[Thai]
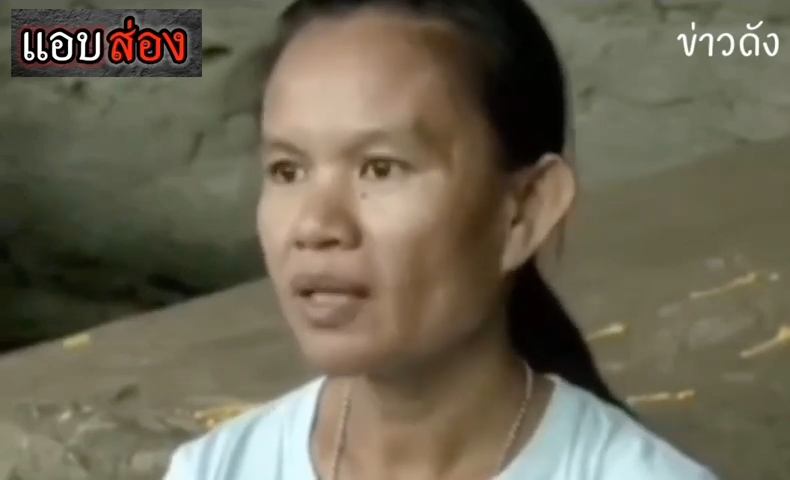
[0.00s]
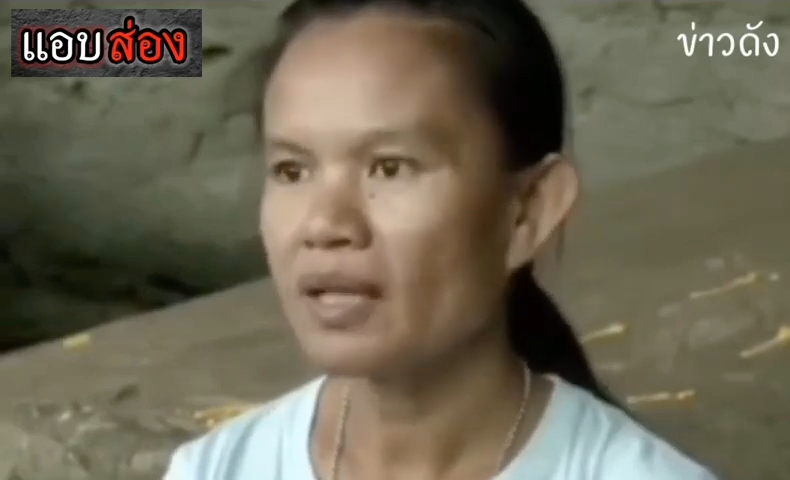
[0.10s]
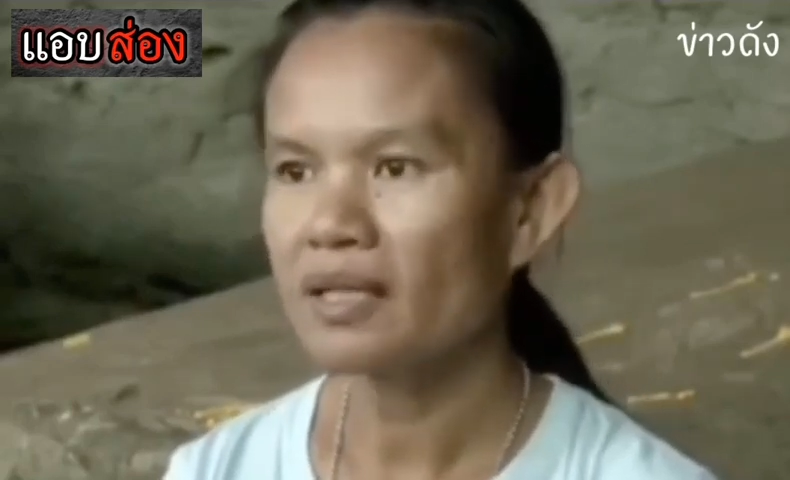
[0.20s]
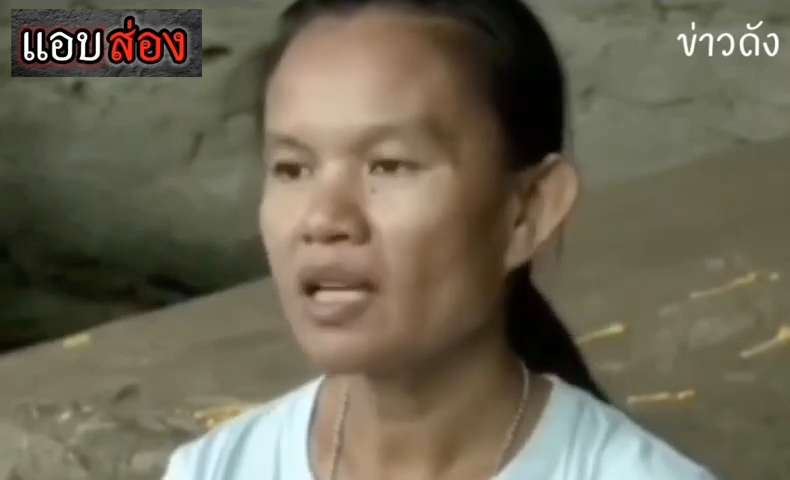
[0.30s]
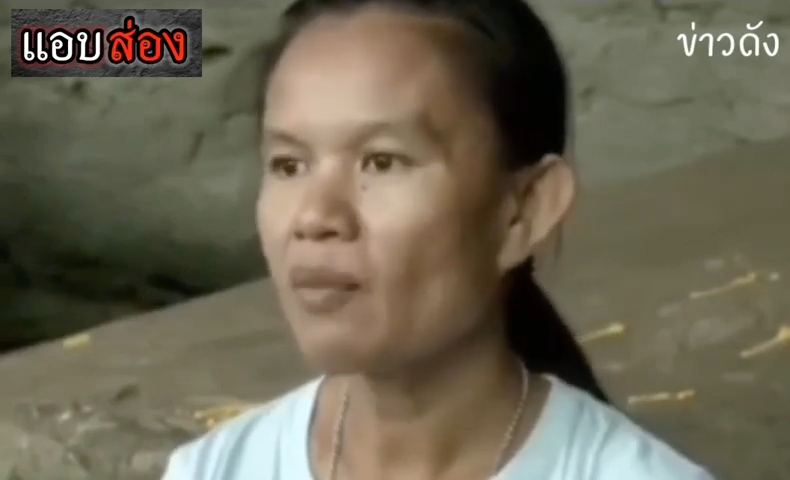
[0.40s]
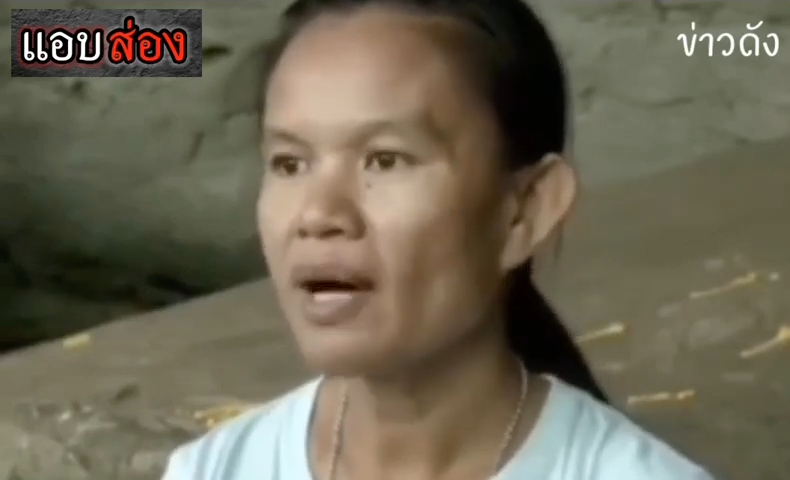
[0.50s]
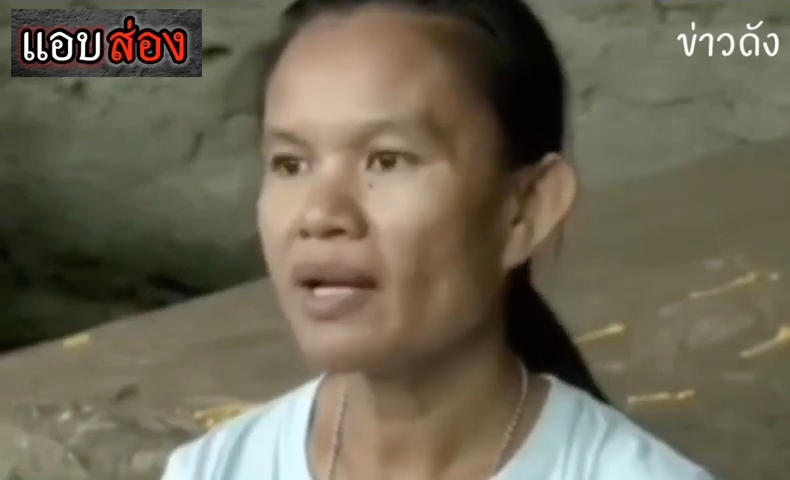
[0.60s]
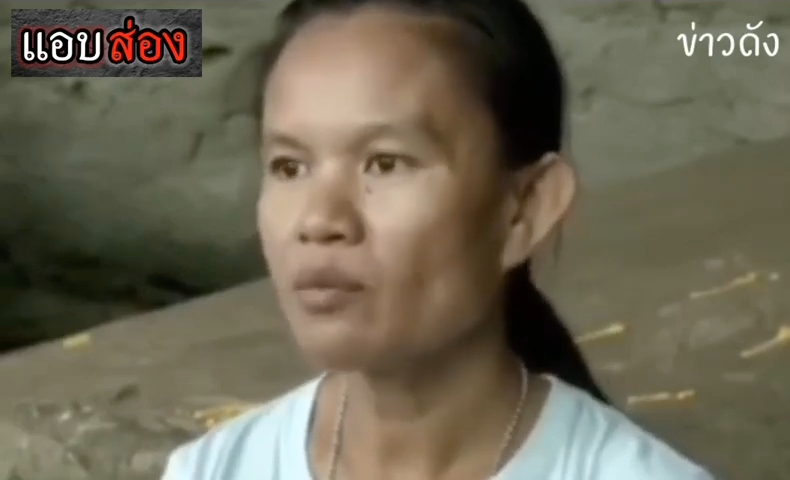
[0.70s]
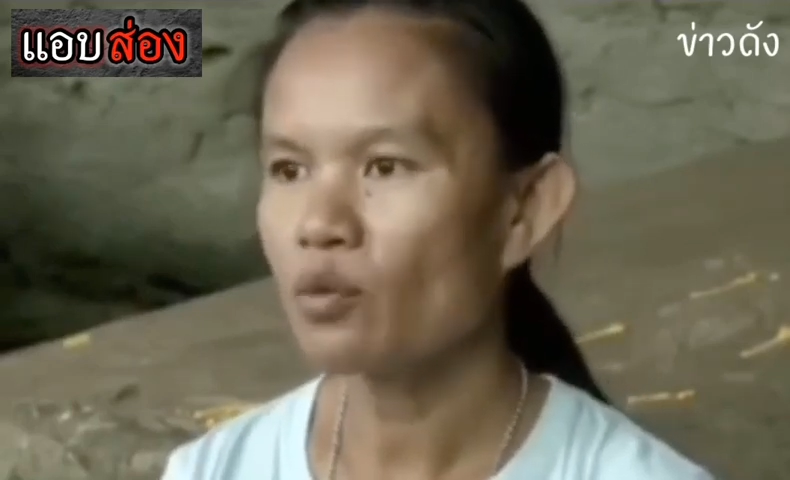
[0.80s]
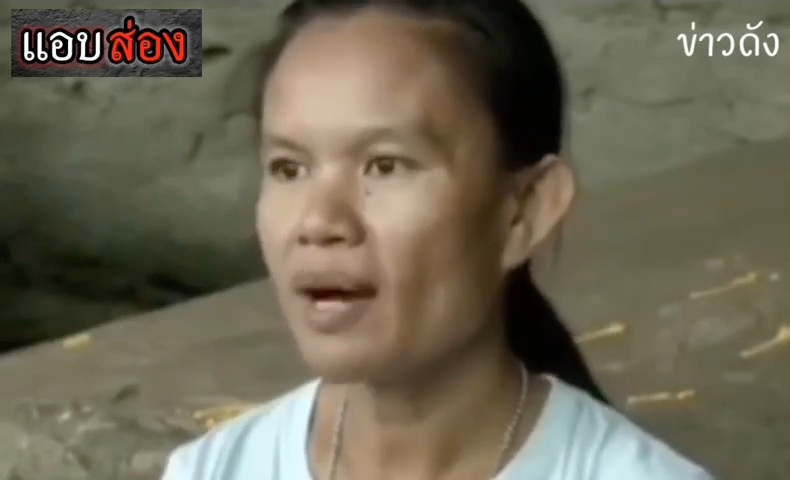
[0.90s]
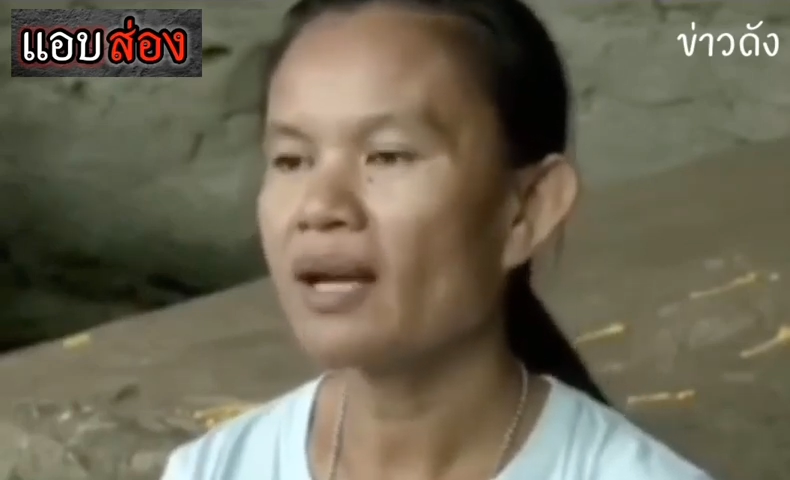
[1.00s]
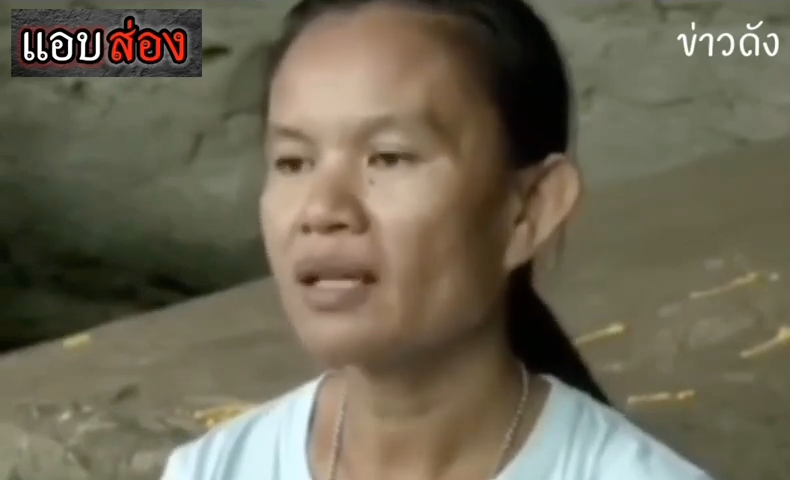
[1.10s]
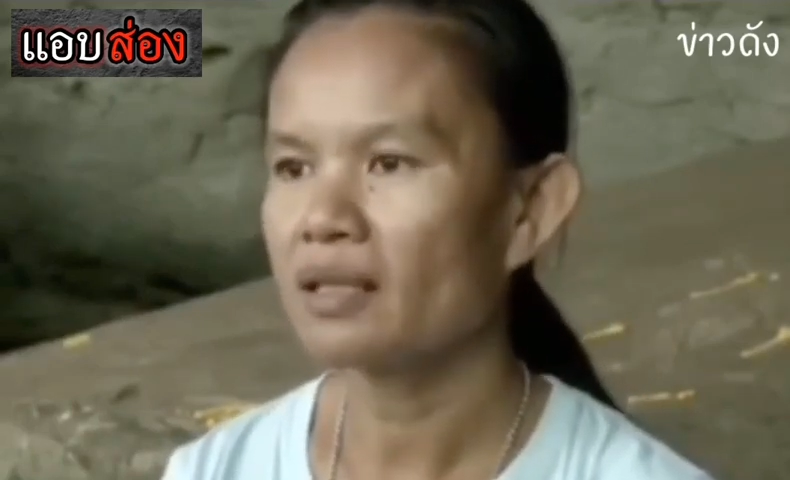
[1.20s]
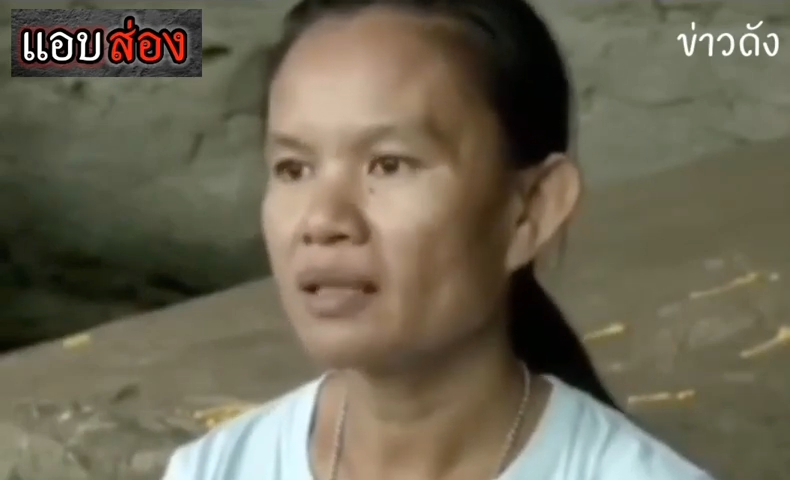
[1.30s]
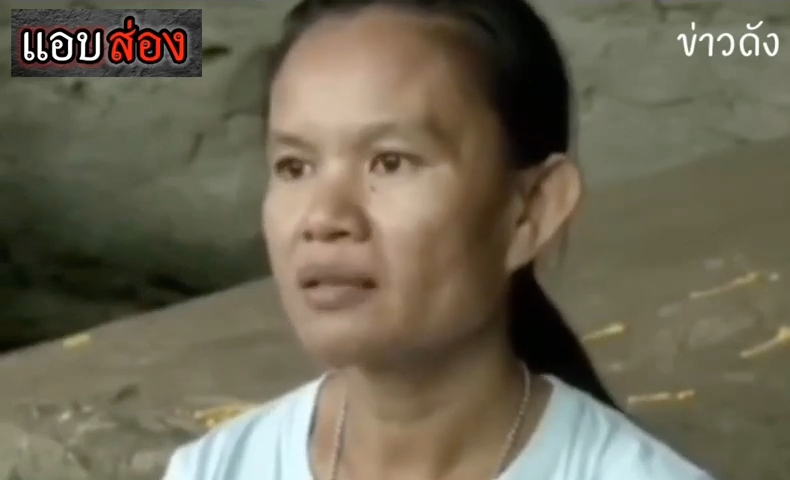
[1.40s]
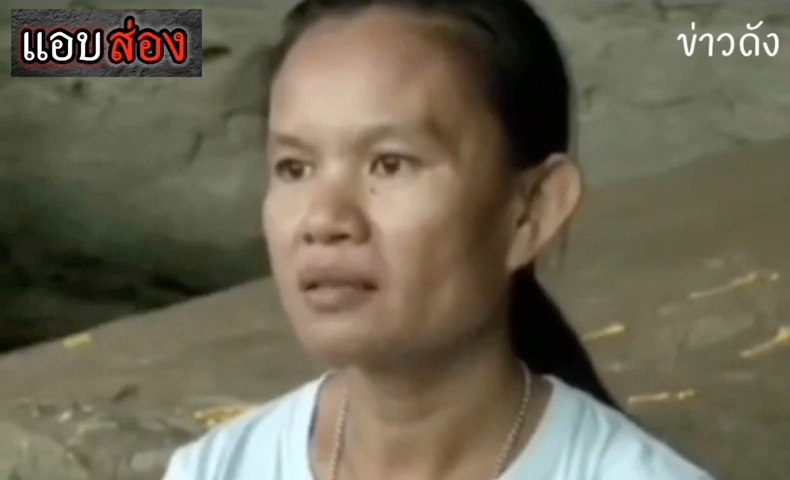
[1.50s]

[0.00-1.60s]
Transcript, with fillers: เลี้ยงชาวบ้านทั้งหมู่บ้านค่ะ